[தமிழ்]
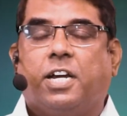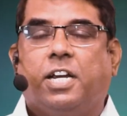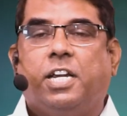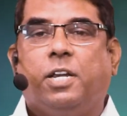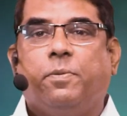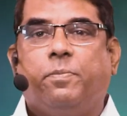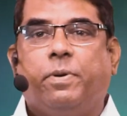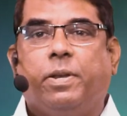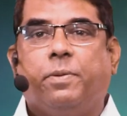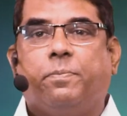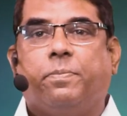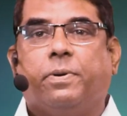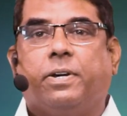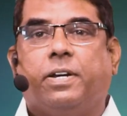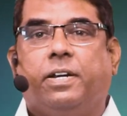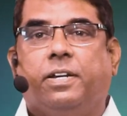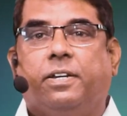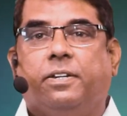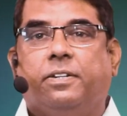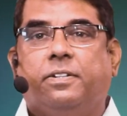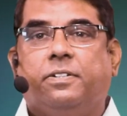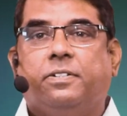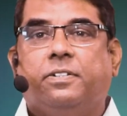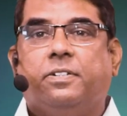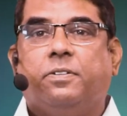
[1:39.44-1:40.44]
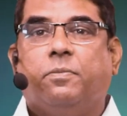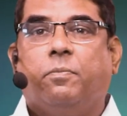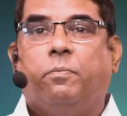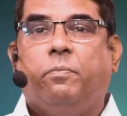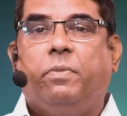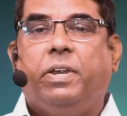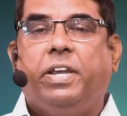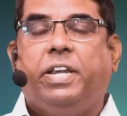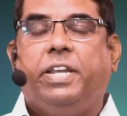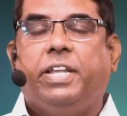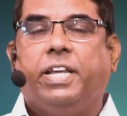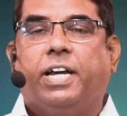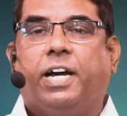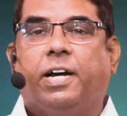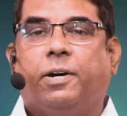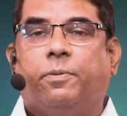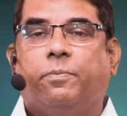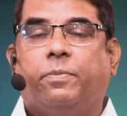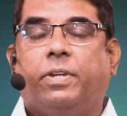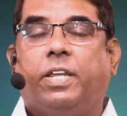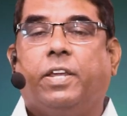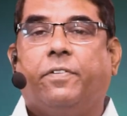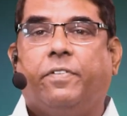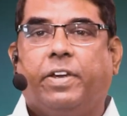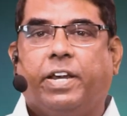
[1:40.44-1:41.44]
கண்டுபிடிப்புகள் மீடியா
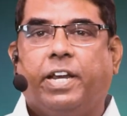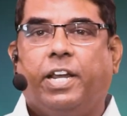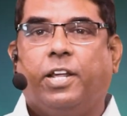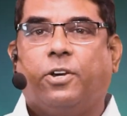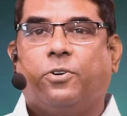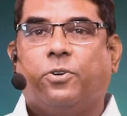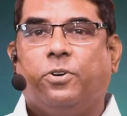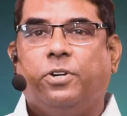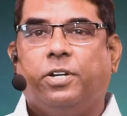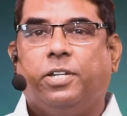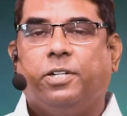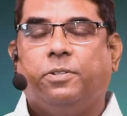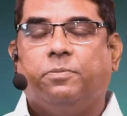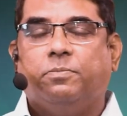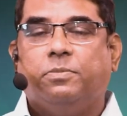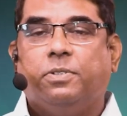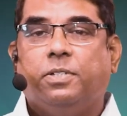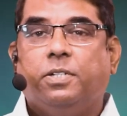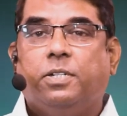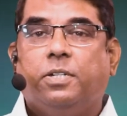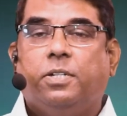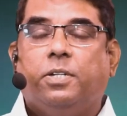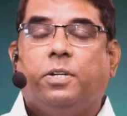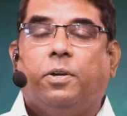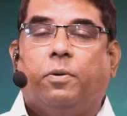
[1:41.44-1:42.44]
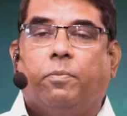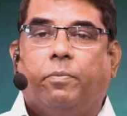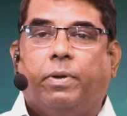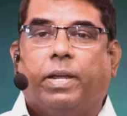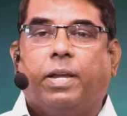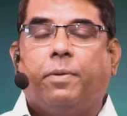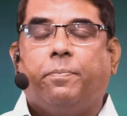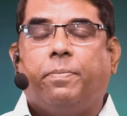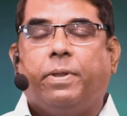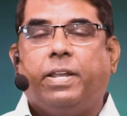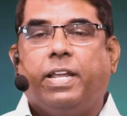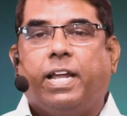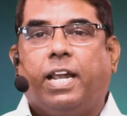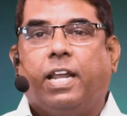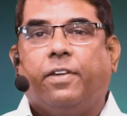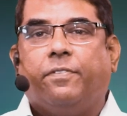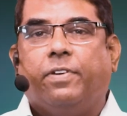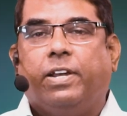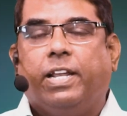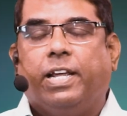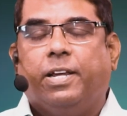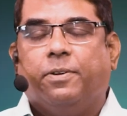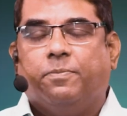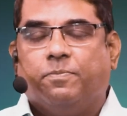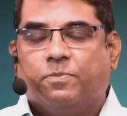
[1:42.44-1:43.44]
இவைகளை கொண்டு மிகப்பெரிய
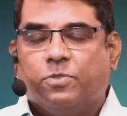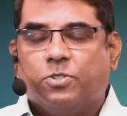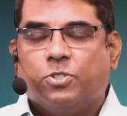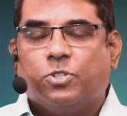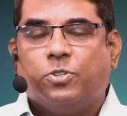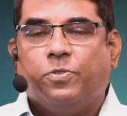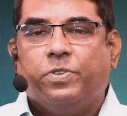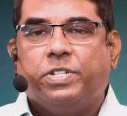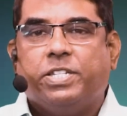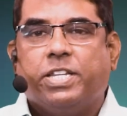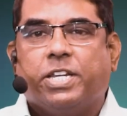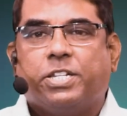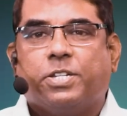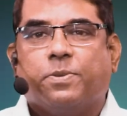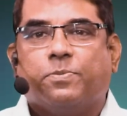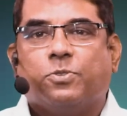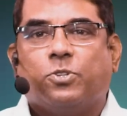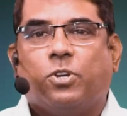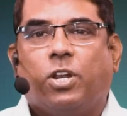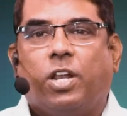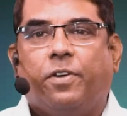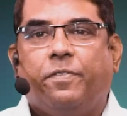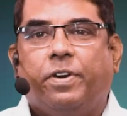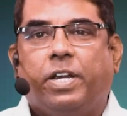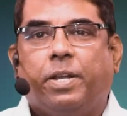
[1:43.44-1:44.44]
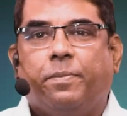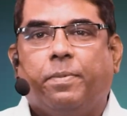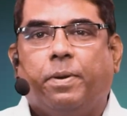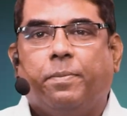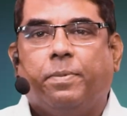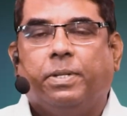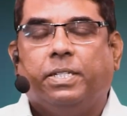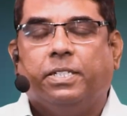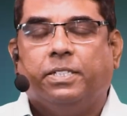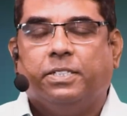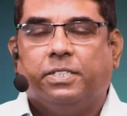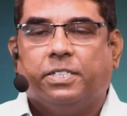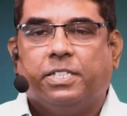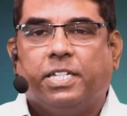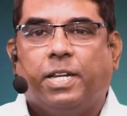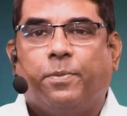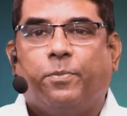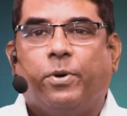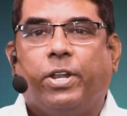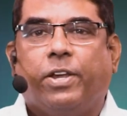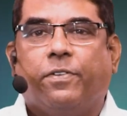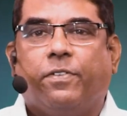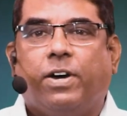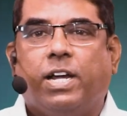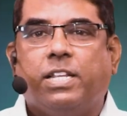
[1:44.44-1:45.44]
அளவில் சுவிசேஷம் சொல்ல வேண்டும் என்பது
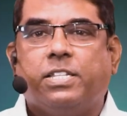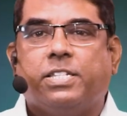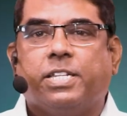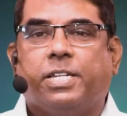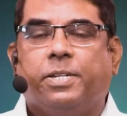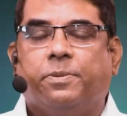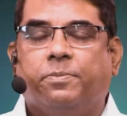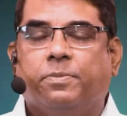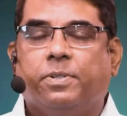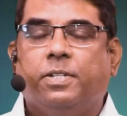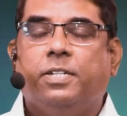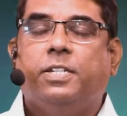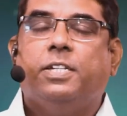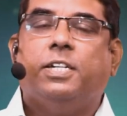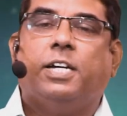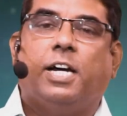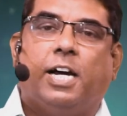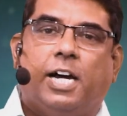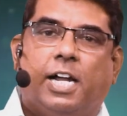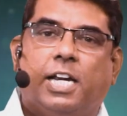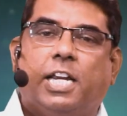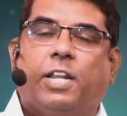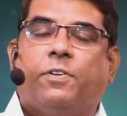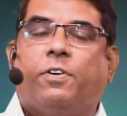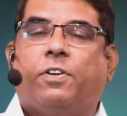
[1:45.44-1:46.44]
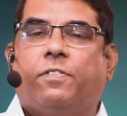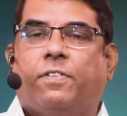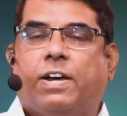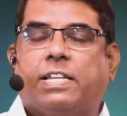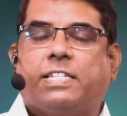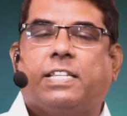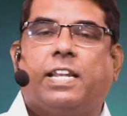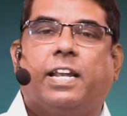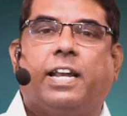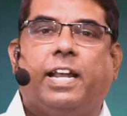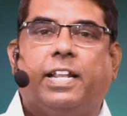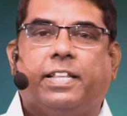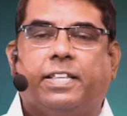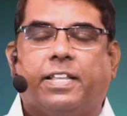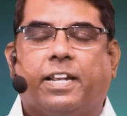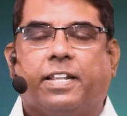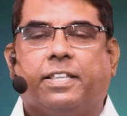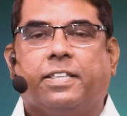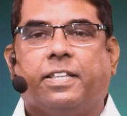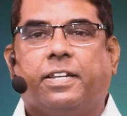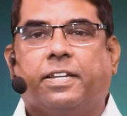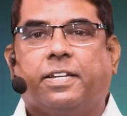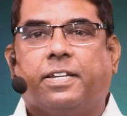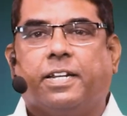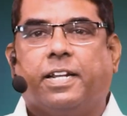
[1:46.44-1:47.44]
நம்முடைய வாஞ்சை ஆண்டவர் வாசல்களை
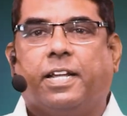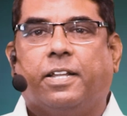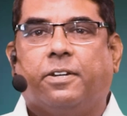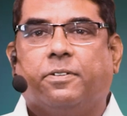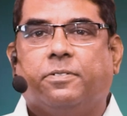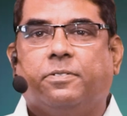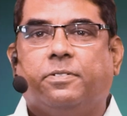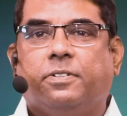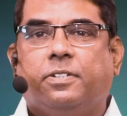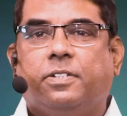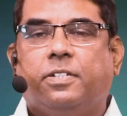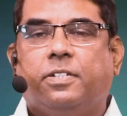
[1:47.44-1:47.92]
திறந்திருக்கிறார்